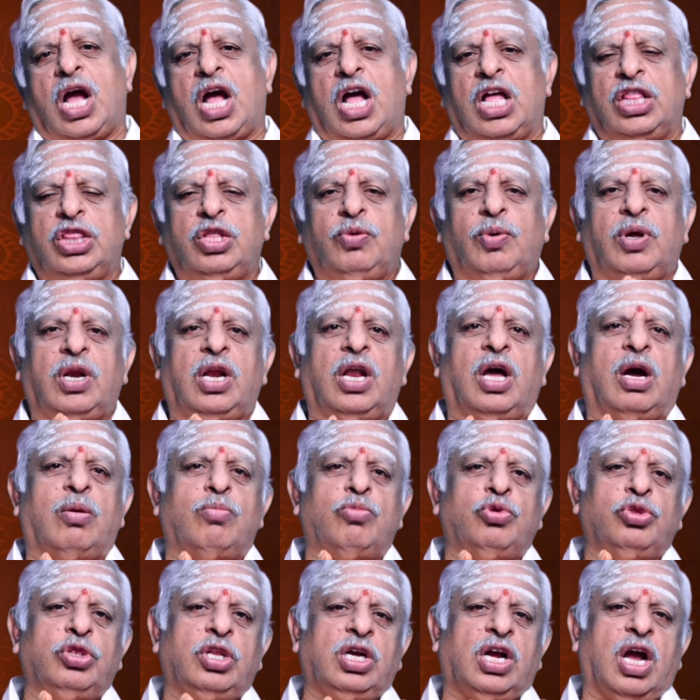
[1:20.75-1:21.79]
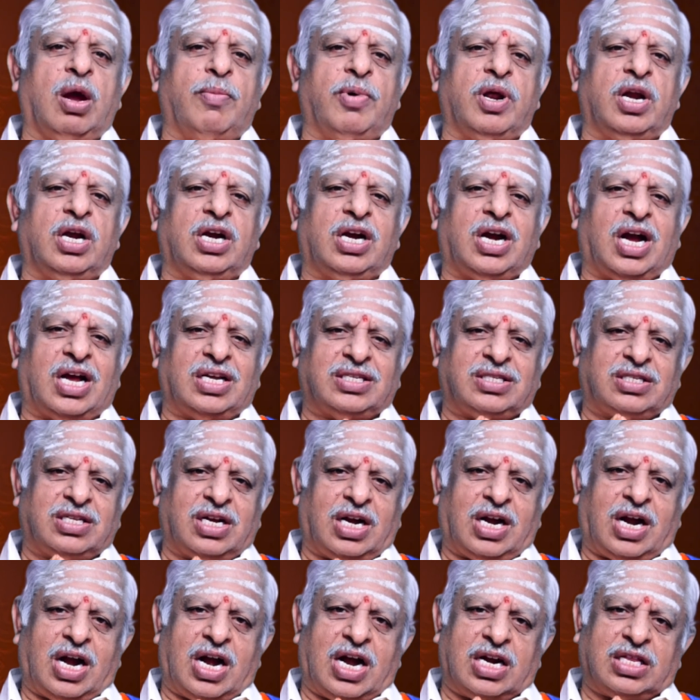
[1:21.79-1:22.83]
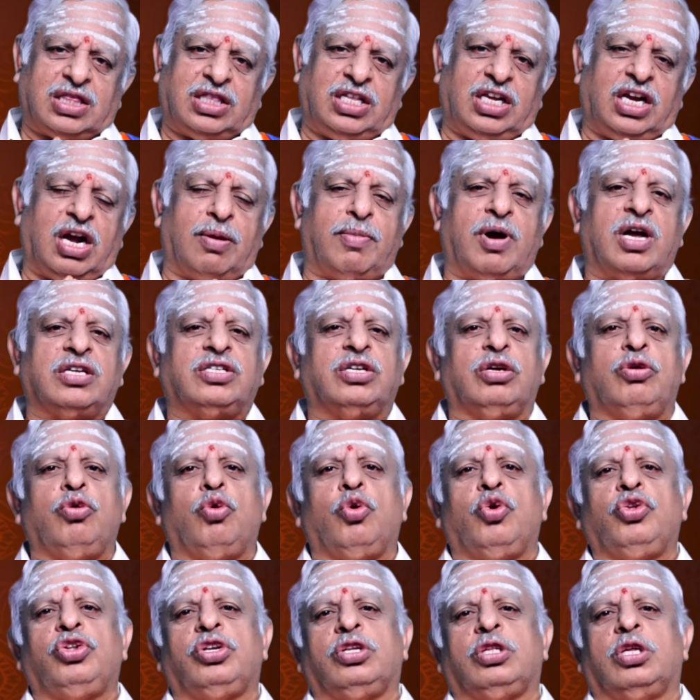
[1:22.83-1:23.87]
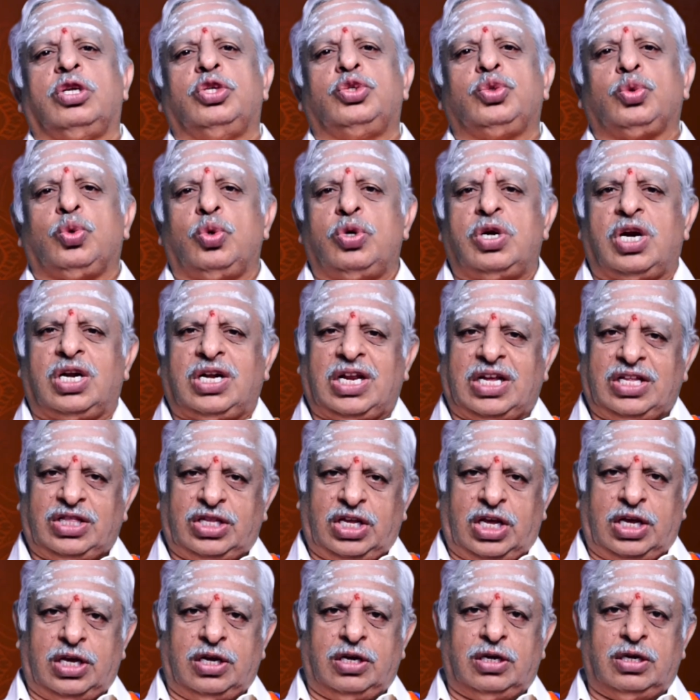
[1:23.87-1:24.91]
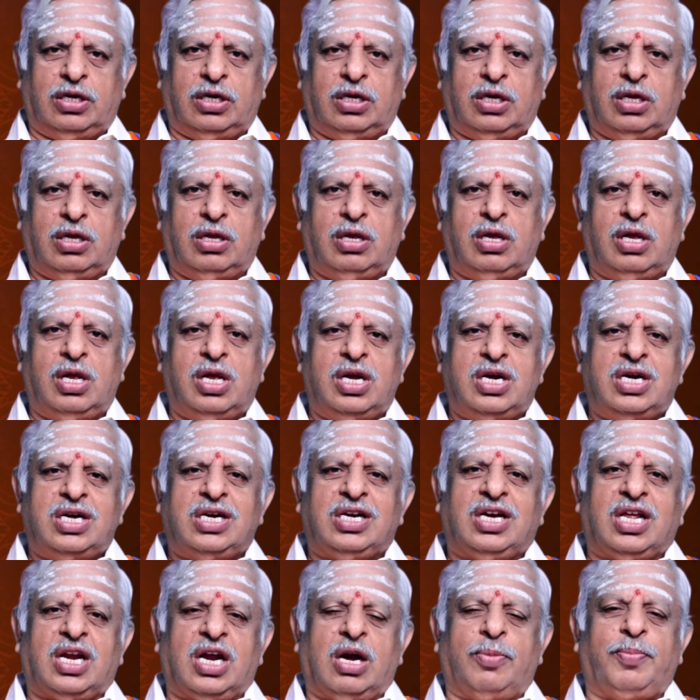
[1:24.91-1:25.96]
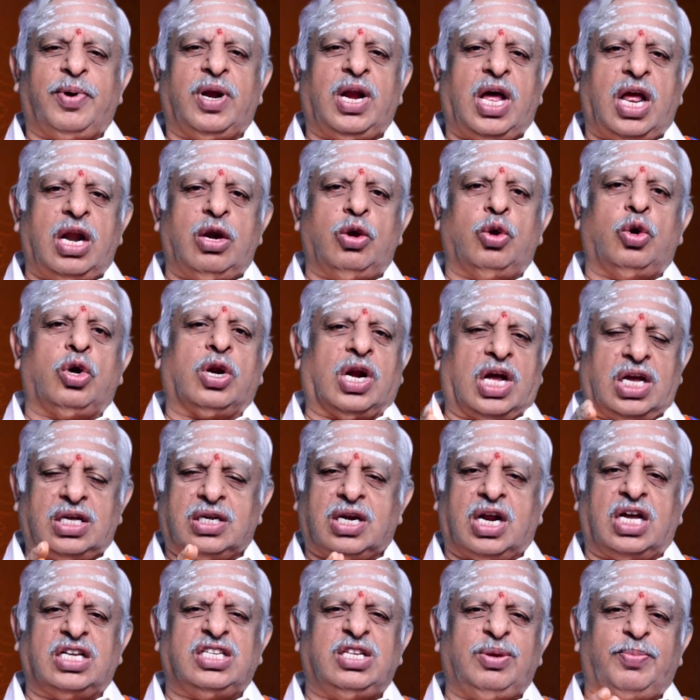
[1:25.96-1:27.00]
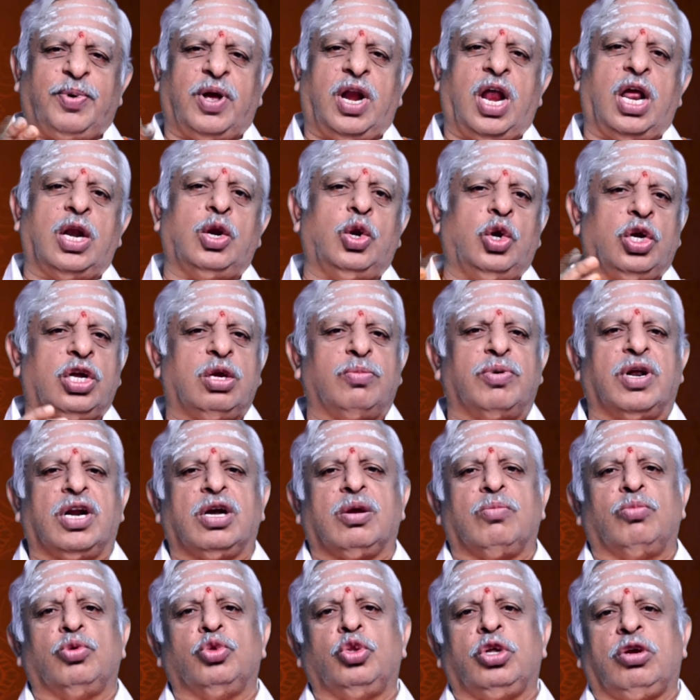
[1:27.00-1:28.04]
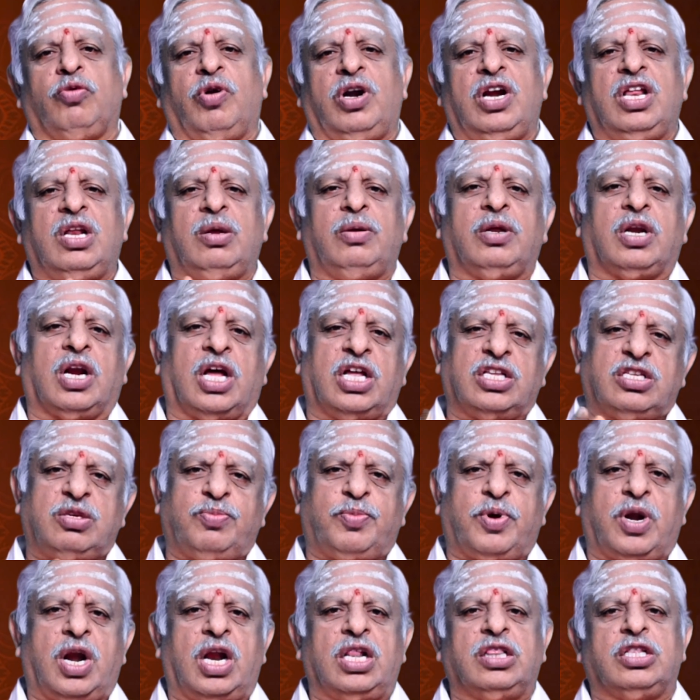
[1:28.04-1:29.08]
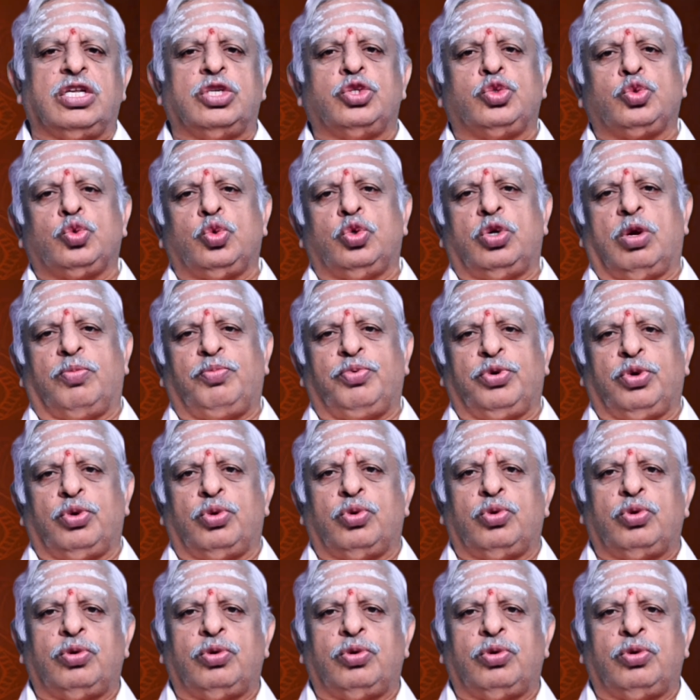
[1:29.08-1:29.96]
అందువల్ల ముందుగా మనం కాస్త కార్తీక మాసం గురించి తెలుసుకున్నట్టయితే గ్రహ ఫలాల్లో రా రాశి ఫలాల్లోకి మనం ముందుకు వెళ్ళేవి రాశి ఫలాలు తెలుసుకున్నప్పుడు